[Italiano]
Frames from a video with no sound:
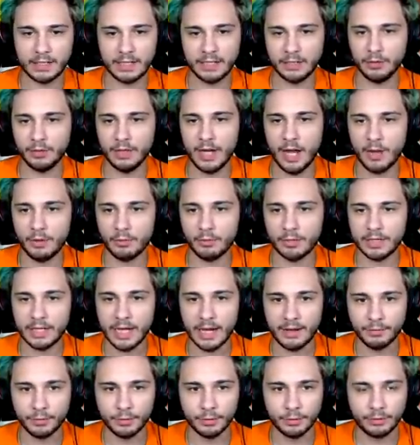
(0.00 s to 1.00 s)
che non ha un
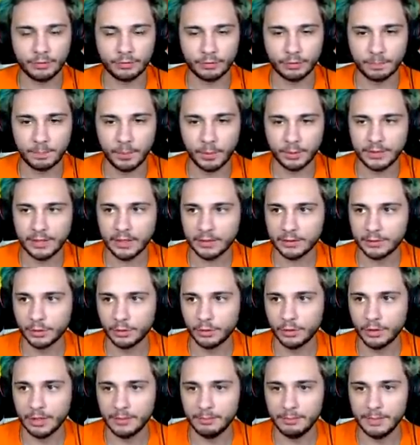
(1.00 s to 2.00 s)
cavolo di
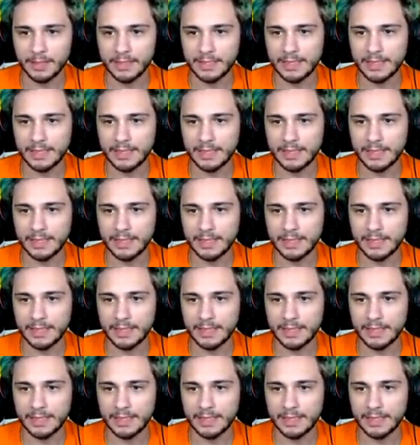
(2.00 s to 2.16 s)
supportatori, mi